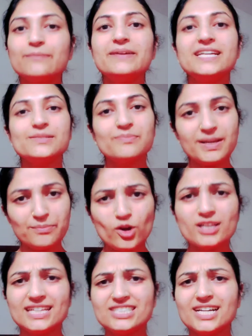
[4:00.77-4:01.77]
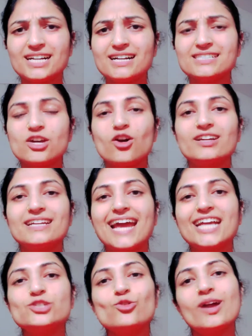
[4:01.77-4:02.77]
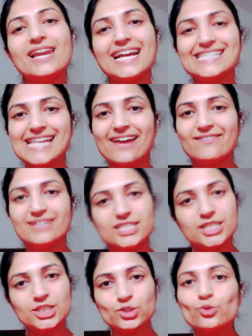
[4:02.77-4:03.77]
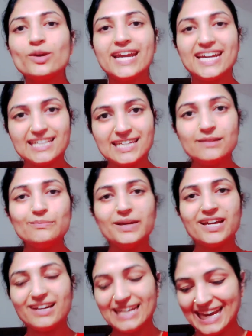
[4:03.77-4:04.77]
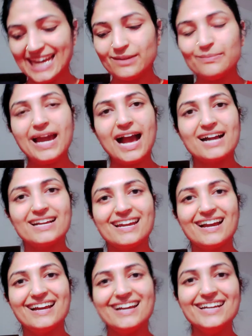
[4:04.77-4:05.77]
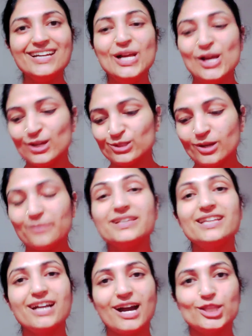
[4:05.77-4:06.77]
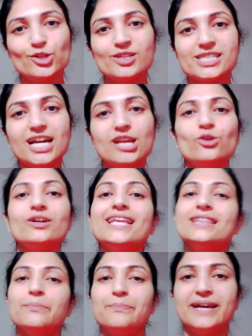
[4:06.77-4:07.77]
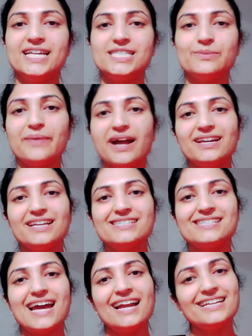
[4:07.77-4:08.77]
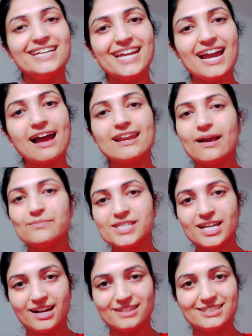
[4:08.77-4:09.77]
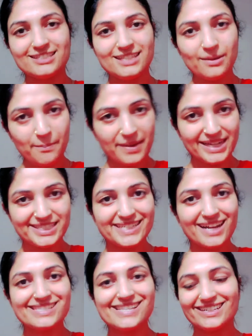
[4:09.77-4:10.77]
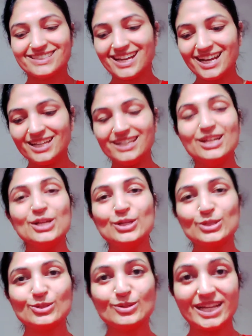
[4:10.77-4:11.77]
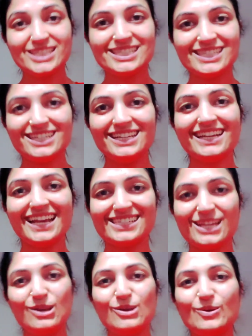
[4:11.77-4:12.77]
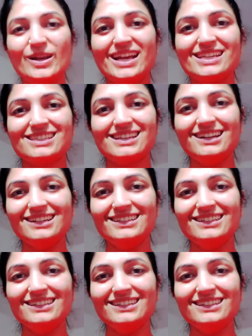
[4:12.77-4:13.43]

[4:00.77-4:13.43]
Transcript: इसमें बहुत अच्छा खासा ऑर्गेनाइज हुआ लाइक सेवनटीन टू एटीन पेयर एक में आ गया है तो अभी दिखाती हूँ इसका लुक एंड द बेस्ट पार्ट इज दैट कि ये आराम से अंडर द बेड जा सकता है तो लेट्स सी कैसा लुक है इसका